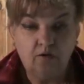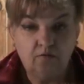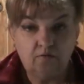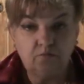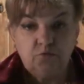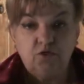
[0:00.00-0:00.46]

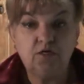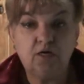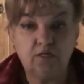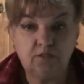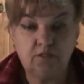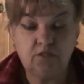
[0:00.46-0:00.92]
Вы вообще
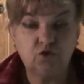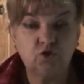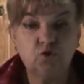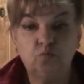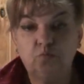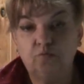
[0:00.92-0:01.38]
хотите,
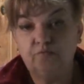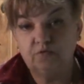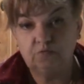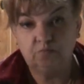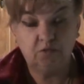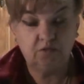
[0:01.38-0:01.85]
чтобы у
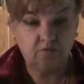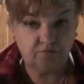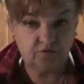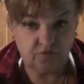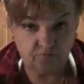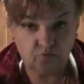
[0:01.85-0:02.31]
вас было
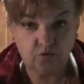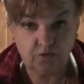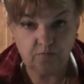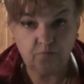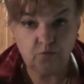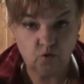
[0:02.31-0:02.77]
всего
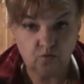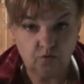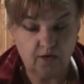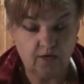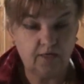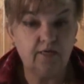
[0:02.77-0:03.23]
и
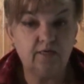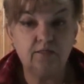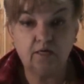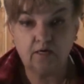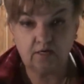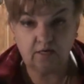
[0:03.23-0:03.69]
много. И
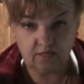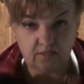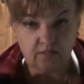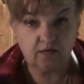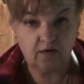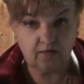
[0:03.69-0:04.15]
это,
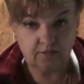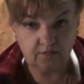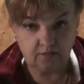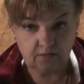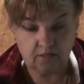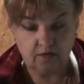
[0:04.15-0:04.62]
эти
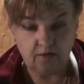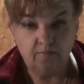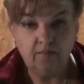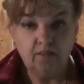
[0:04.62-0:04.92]
хотелки